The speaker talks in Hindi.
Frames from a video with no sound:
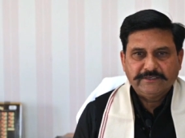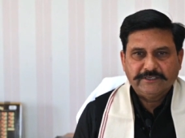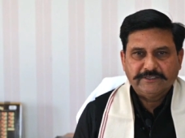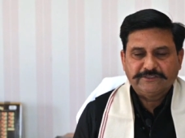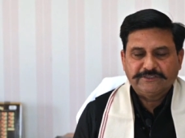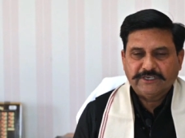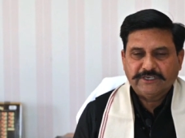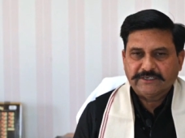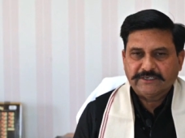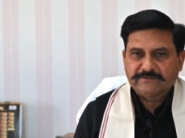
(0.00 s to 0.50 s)
ये
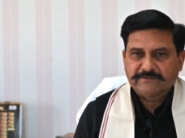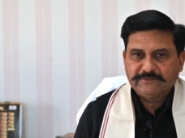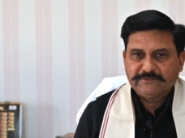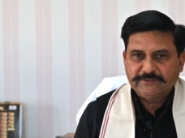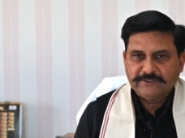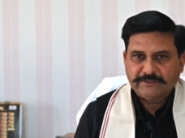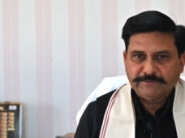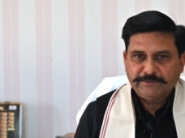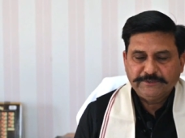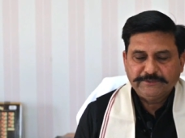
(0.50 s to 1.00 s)
4
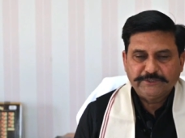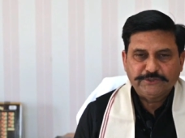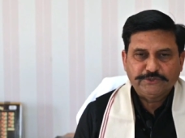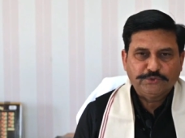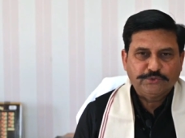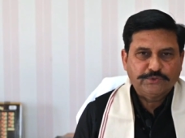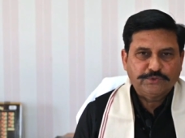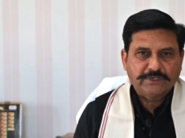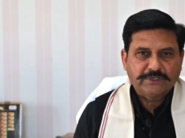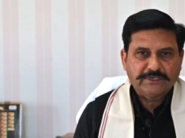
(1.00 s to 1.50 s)
जनवरी से
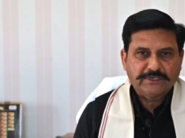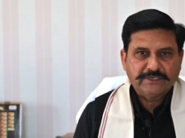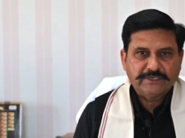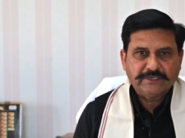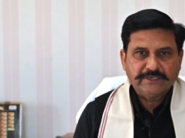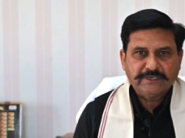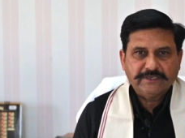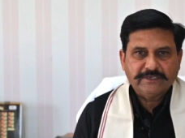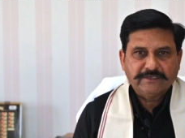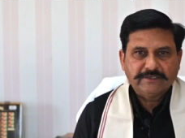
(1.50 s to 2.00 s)
शुरू कर रहे
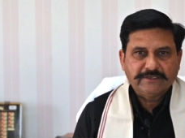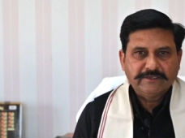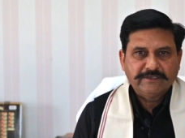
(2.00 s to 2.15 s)
हैं